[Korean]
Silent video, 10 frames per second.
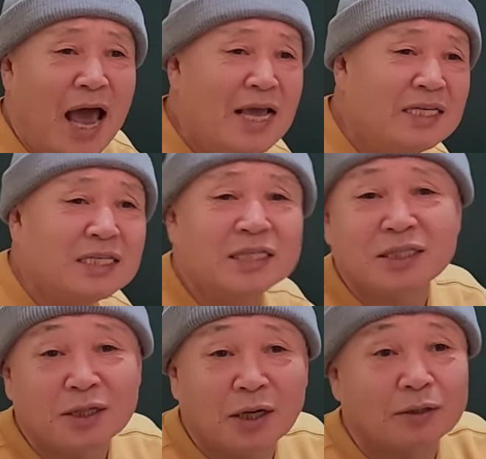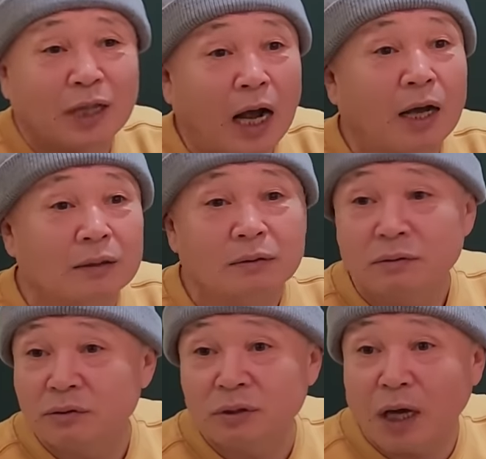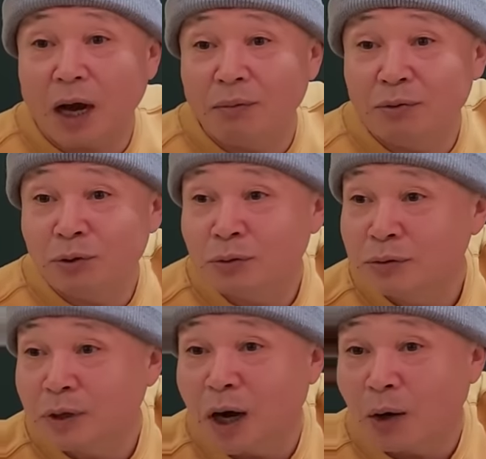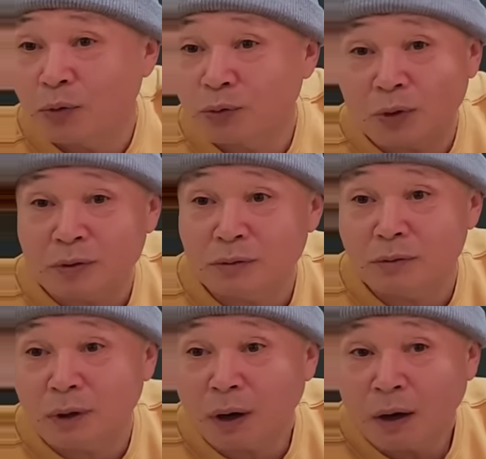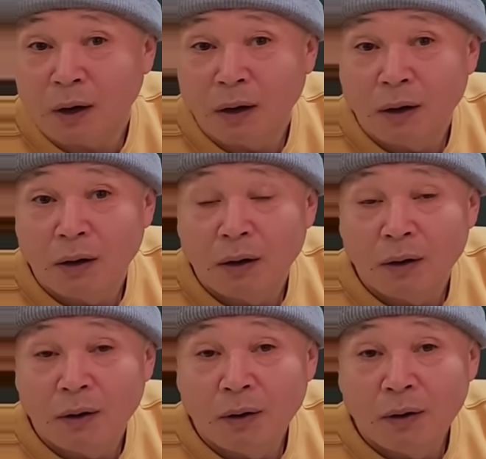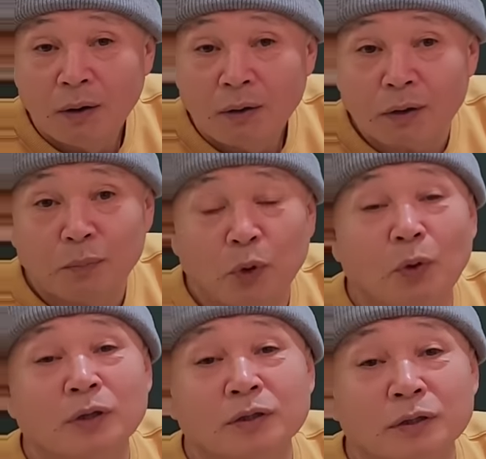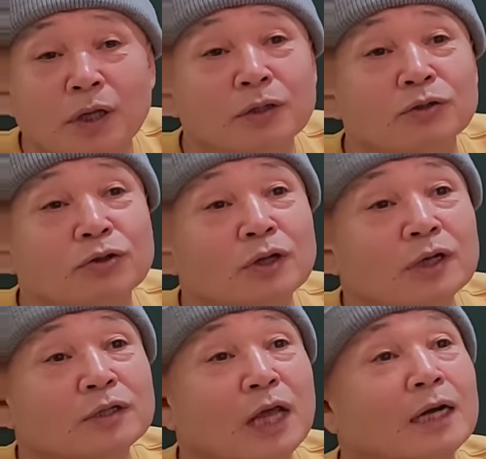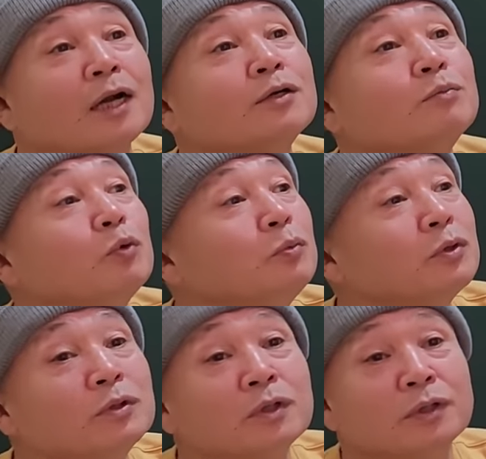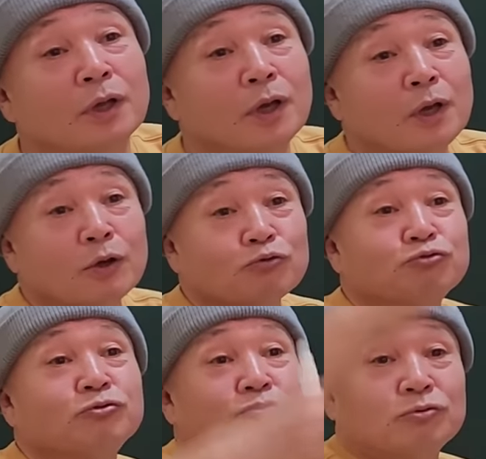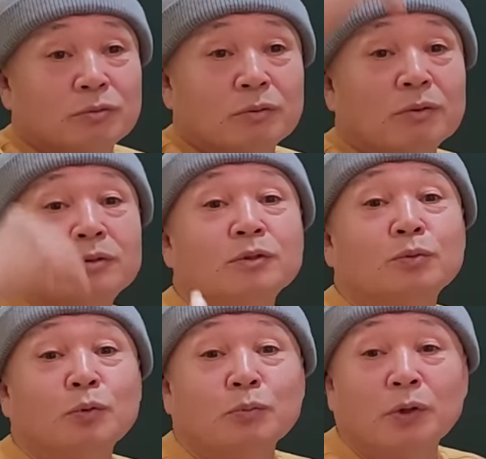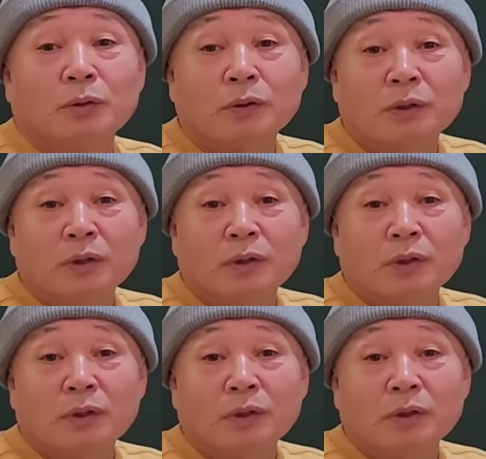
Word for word: 에이씨 나가 튀어나가보려고 오는 거하고 똑같은 거잖아. 그니까 병화들이 내년 나라를 보면 어떻게 돼? 거시기로 보면